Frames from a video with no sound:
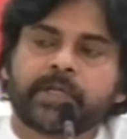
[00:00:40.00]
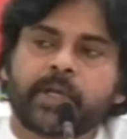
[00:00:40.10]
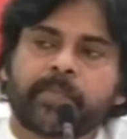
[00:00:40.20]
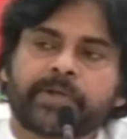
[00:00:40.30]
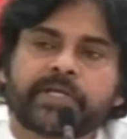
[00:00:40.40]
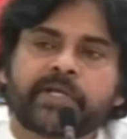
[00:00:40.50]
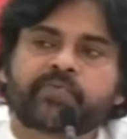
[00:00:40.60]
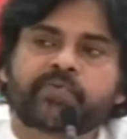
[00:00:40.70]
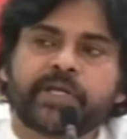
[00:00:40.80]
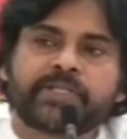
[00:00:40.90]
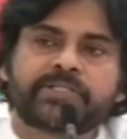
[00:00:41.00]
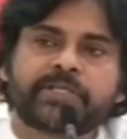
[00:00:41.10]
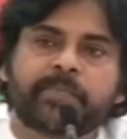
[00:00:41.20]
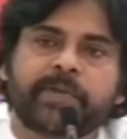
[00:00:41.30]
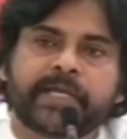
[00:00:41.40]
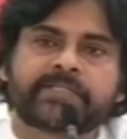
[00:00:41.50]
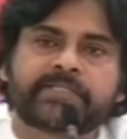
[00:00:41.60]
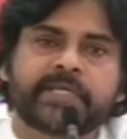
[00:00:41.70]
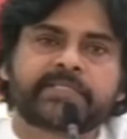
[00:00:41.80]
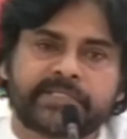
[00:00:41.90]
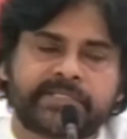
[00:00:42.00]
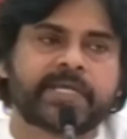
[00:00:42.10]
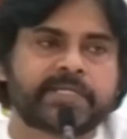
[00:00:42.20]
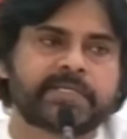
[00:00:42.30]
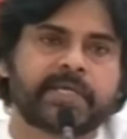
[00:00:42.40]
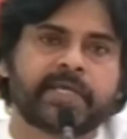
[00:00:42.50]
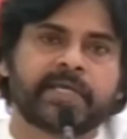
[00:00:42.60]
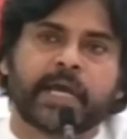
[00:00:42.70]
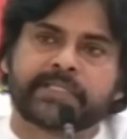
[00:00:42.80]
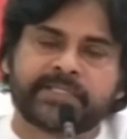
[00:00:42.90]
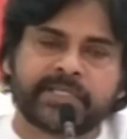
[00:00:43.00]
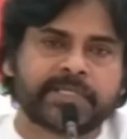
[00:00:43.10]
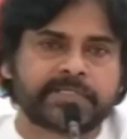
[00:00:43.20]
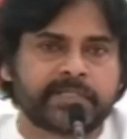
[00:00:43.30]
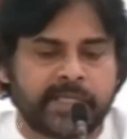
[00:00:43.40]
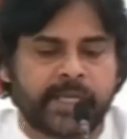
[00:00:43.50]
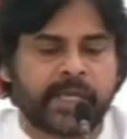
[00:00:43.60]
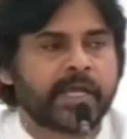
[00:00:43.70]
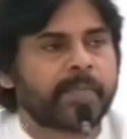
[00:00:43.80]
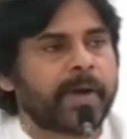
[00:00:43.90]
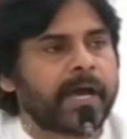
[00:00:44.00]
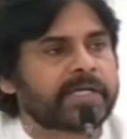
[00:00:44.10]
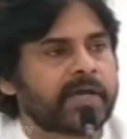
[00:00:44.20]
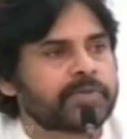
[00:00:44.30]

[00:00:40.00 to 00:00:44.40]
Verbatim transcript: పెట్టిన ఎఫ్టీ నుంచి బ్రేక్ చేసి ఇచ్చేసి అది తీసేసి ఈ పార్టీ ఆఫీస్